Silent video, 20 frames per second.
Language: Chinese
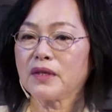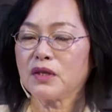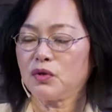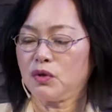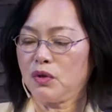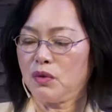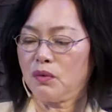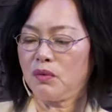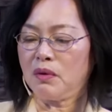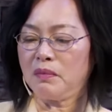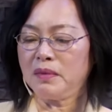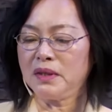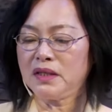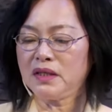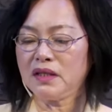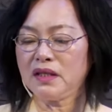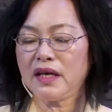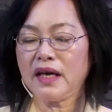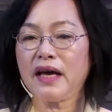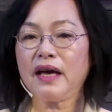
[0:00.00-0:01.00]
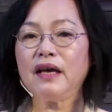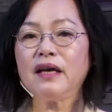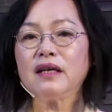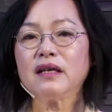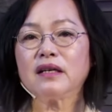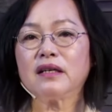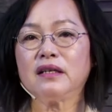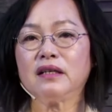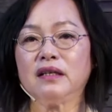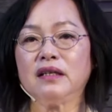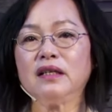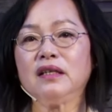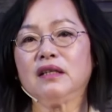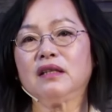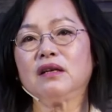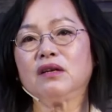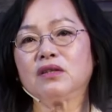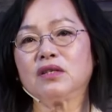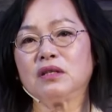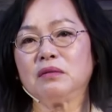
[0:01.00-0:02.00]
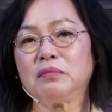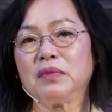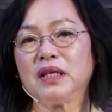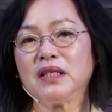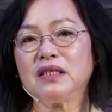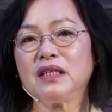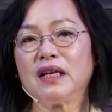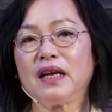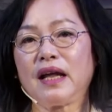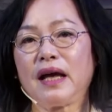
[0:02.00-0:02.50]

所以我们今天可以到神面前。